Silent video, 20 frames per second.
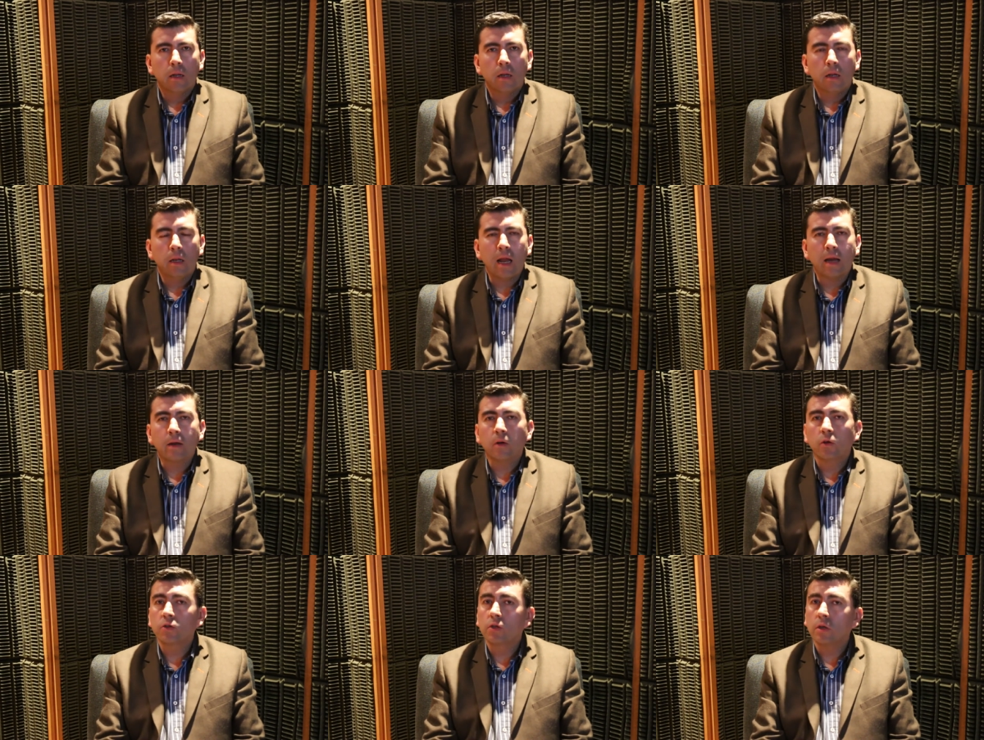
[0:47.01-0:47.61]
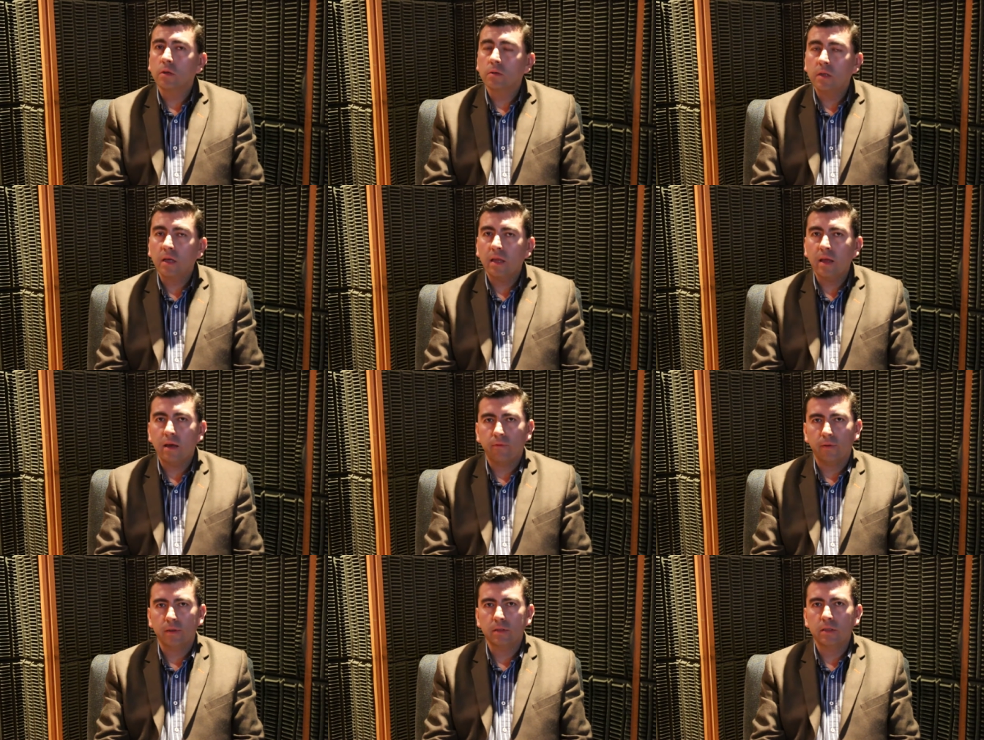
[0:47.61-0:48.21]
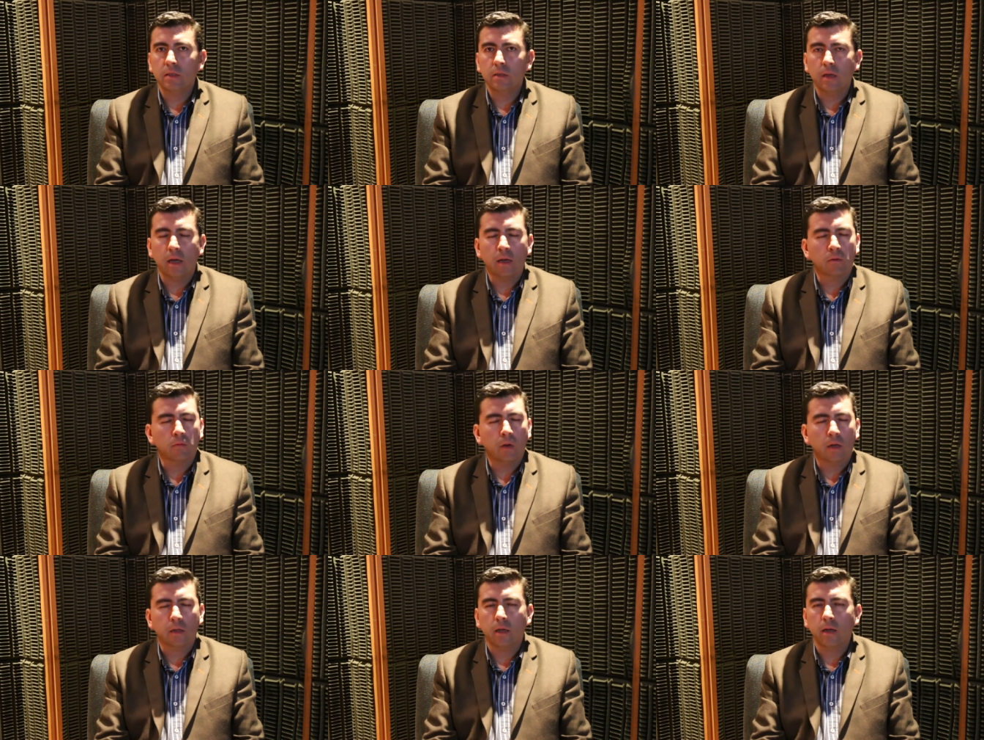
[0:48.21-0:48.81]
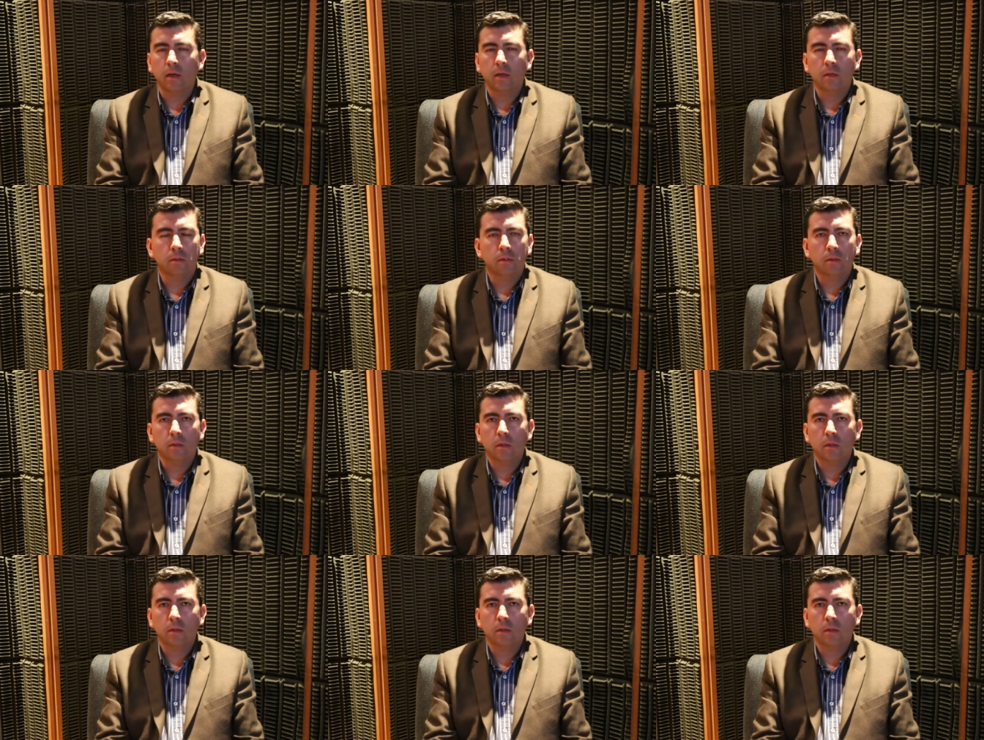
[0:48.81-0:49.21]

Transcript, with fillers: La noción de déficit en cualquier